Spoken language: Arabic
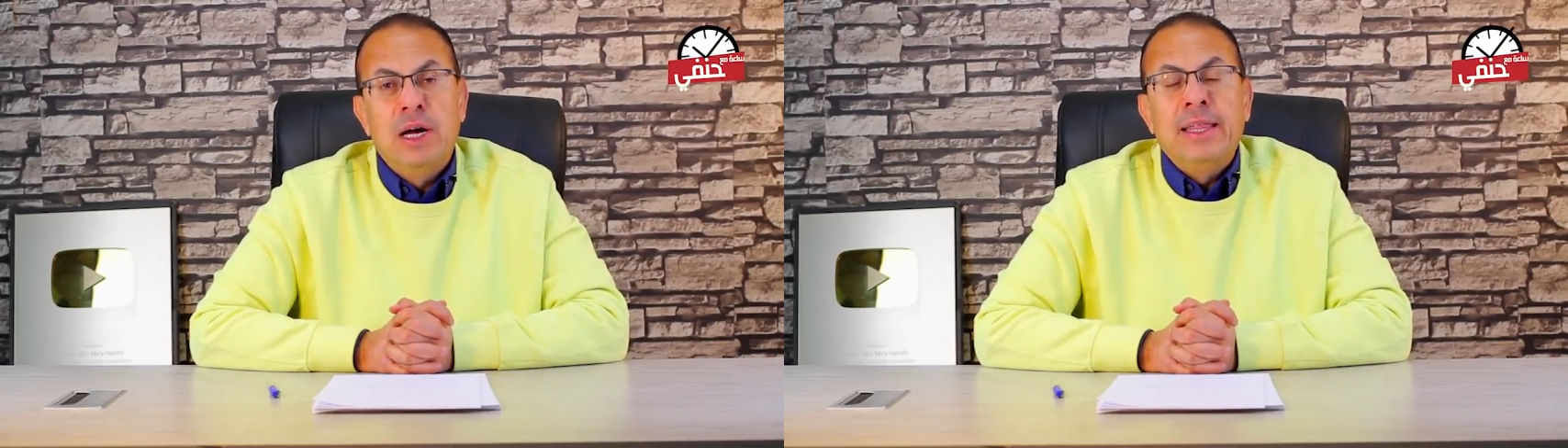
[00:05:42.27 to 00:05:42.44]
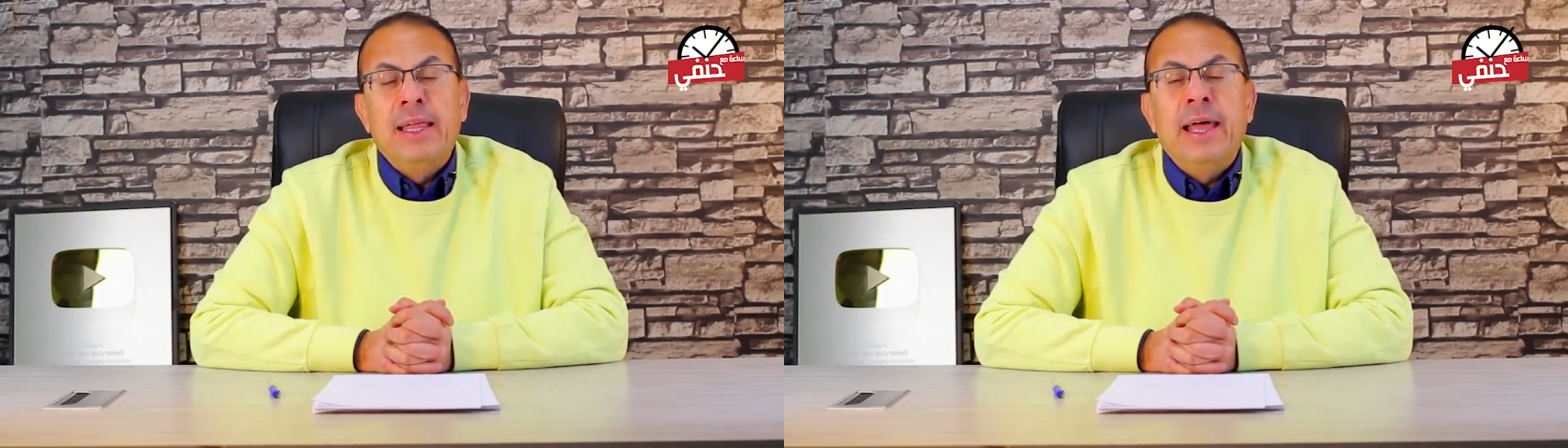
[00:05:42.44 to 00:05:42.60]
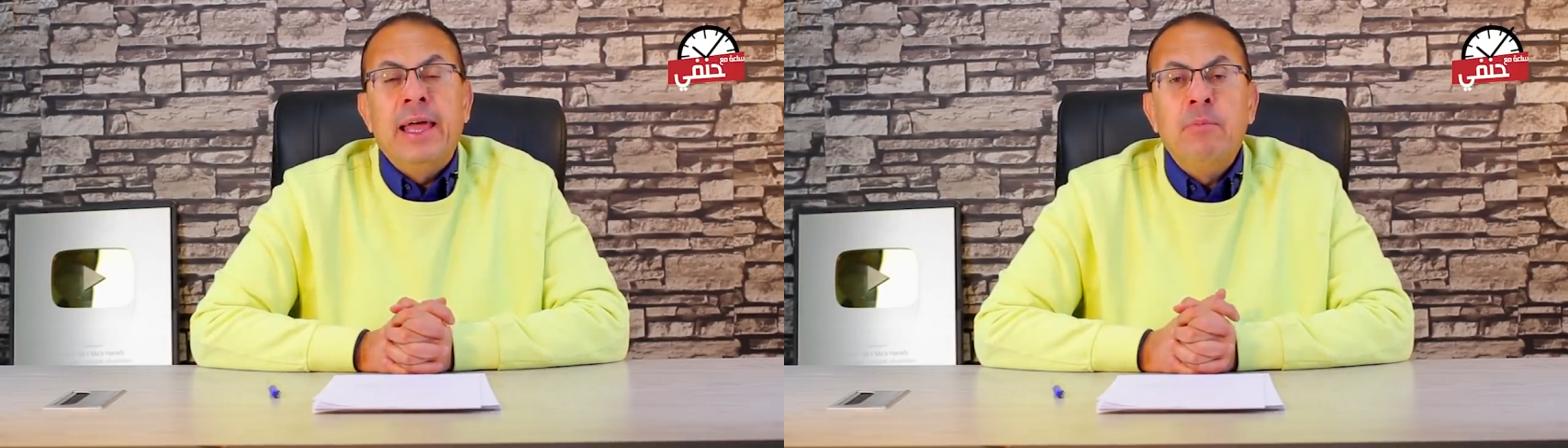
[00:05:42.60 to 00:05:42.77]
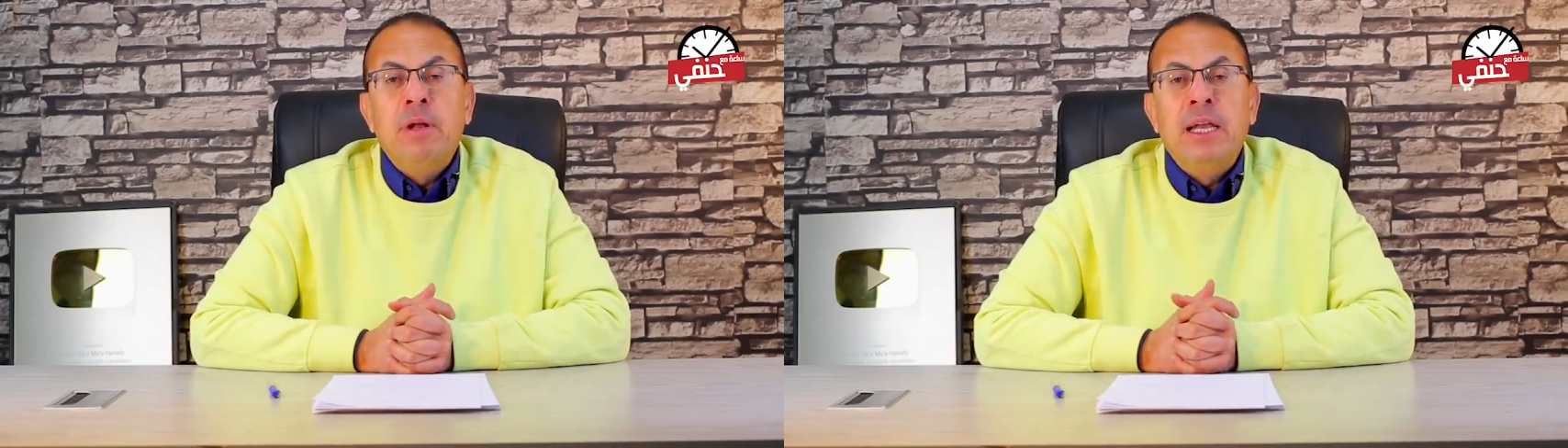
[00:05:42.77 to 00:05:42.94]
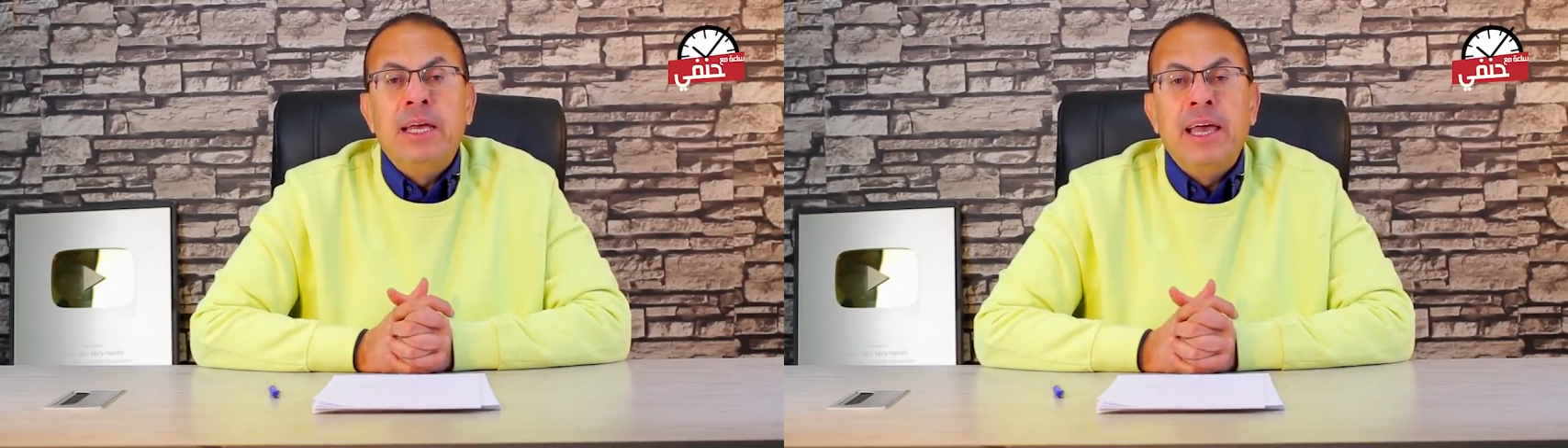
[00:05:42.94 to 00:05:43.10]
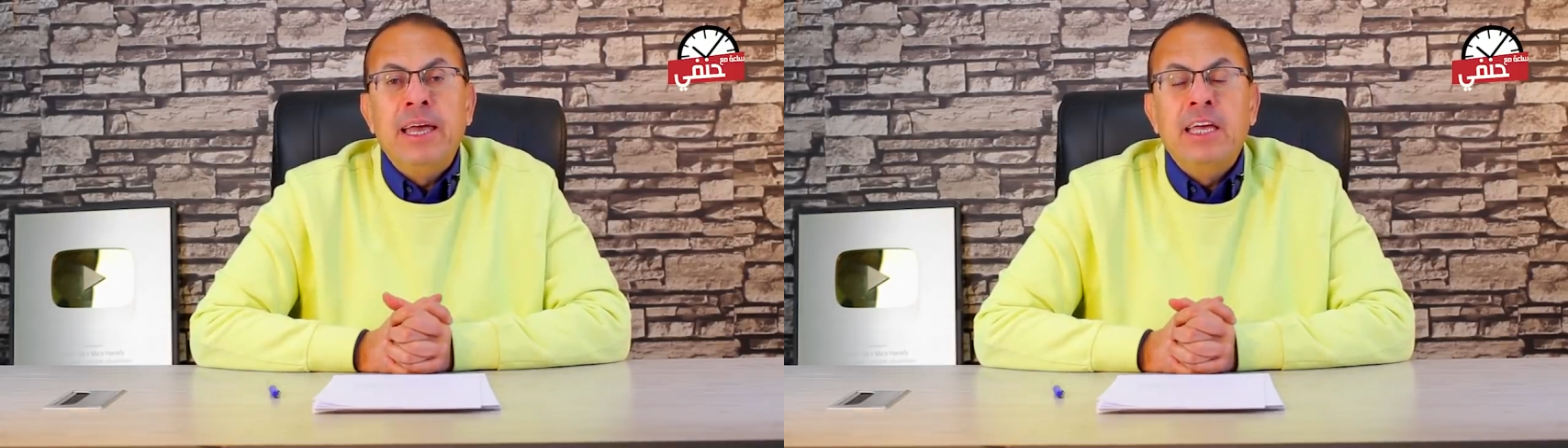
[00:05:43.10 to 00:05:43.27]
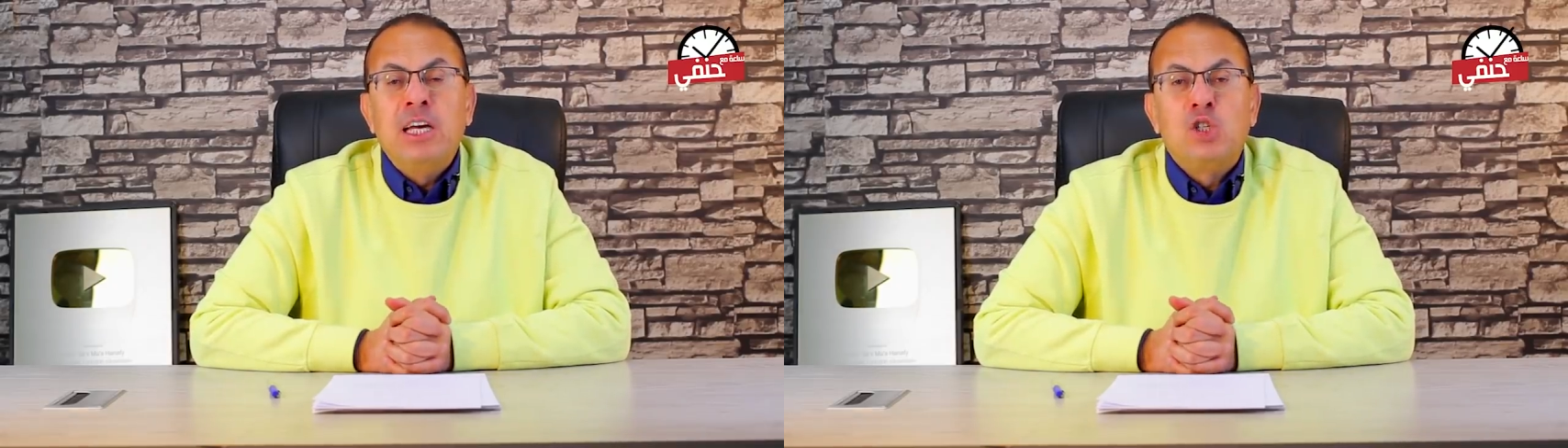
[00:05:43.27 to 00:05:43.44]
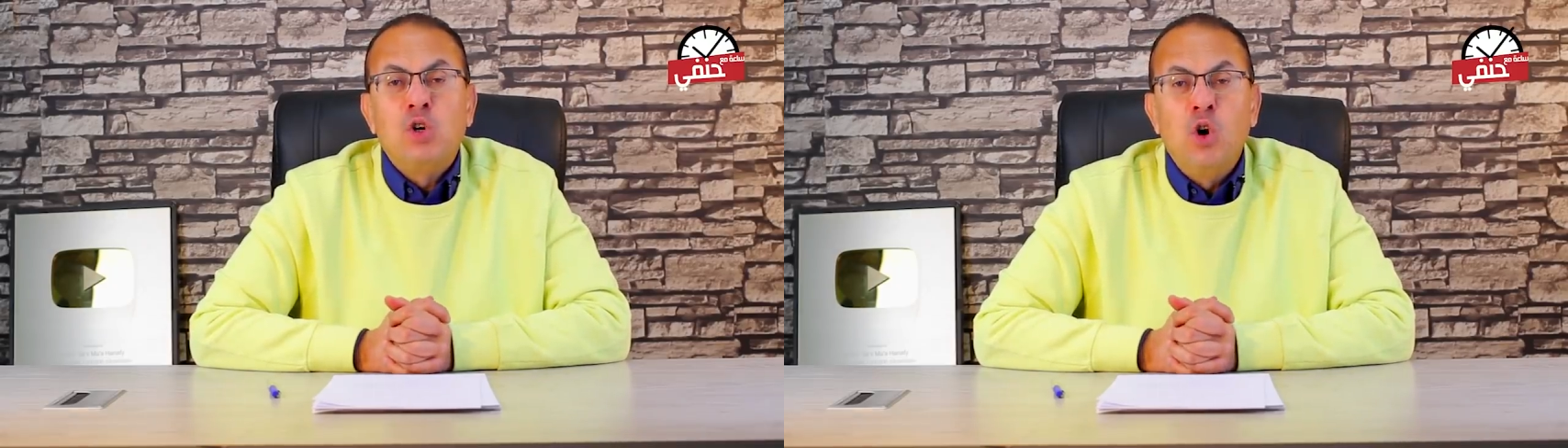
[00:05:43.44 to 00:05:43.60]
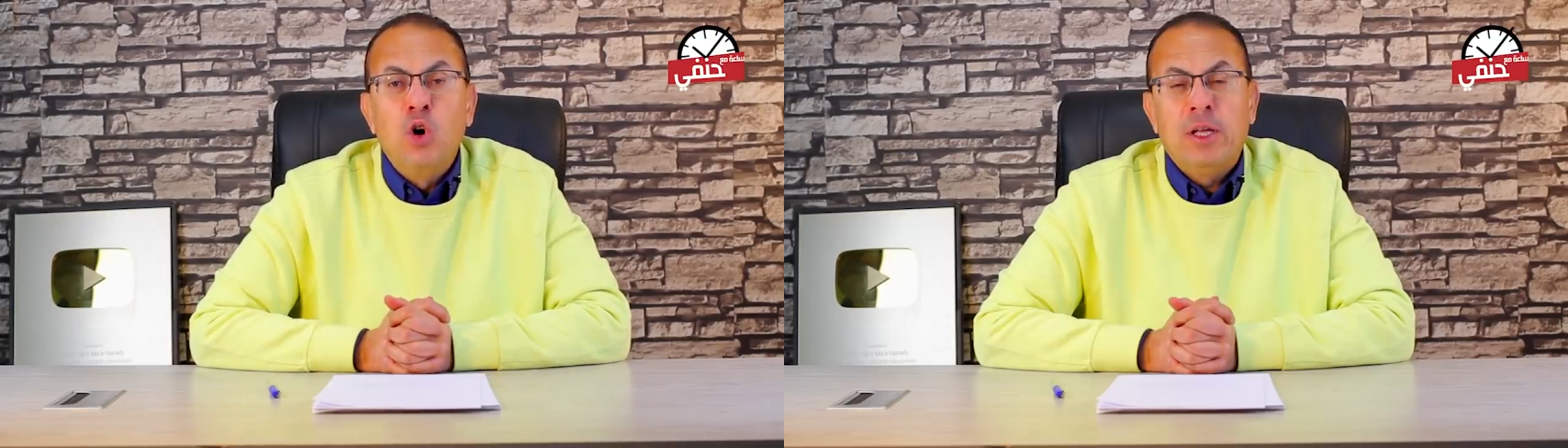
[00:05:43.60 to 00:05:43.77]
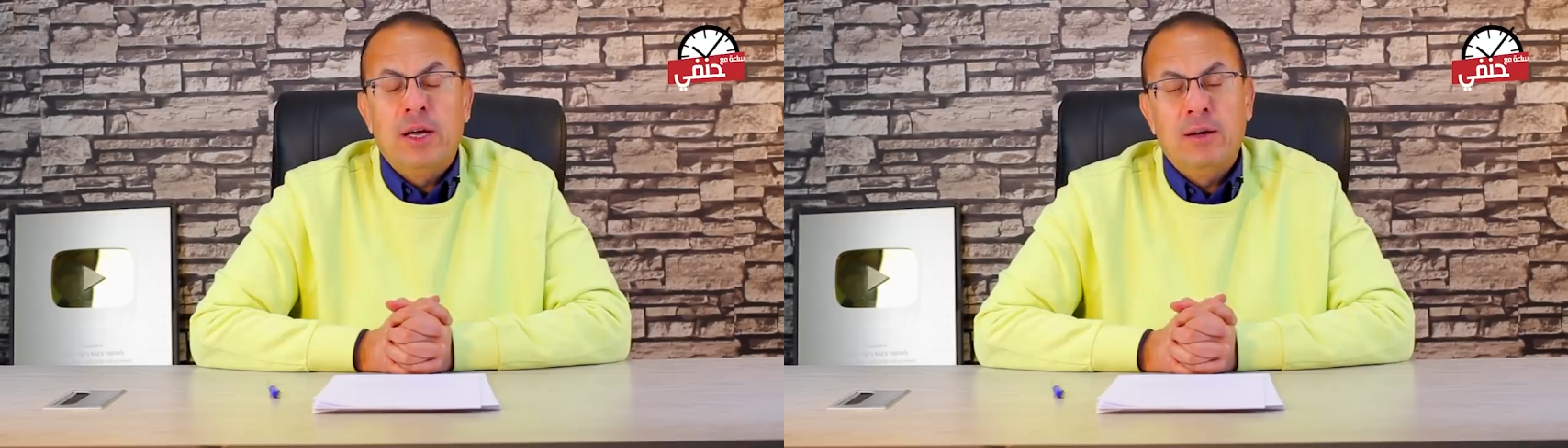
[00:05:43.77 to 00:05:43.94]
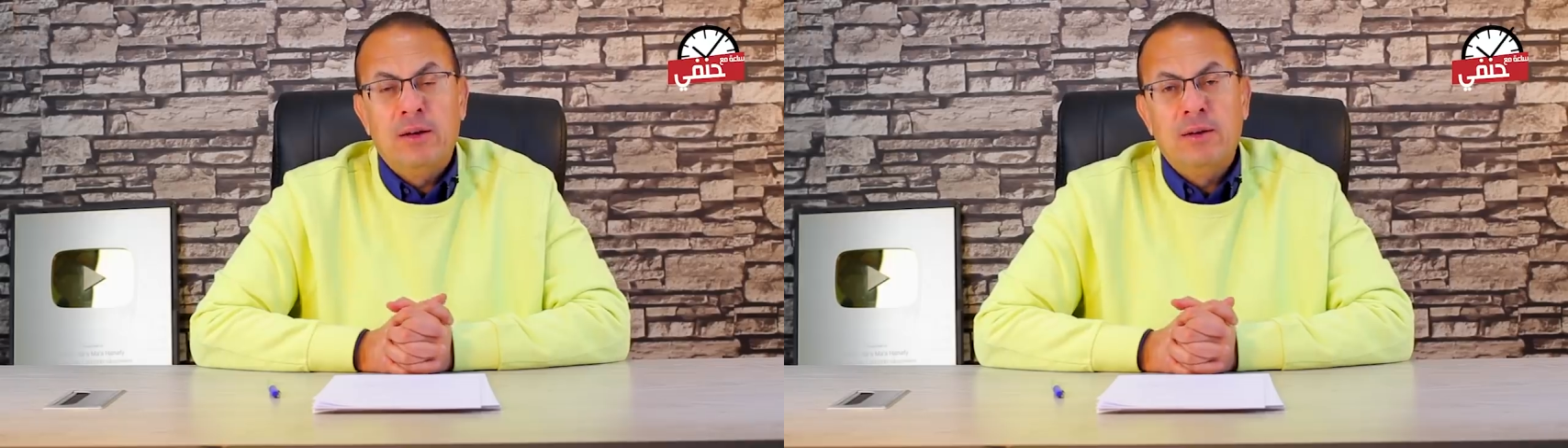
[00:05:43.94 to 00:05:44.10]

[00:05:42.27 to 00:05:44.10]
انا الايام اللي جايه سودة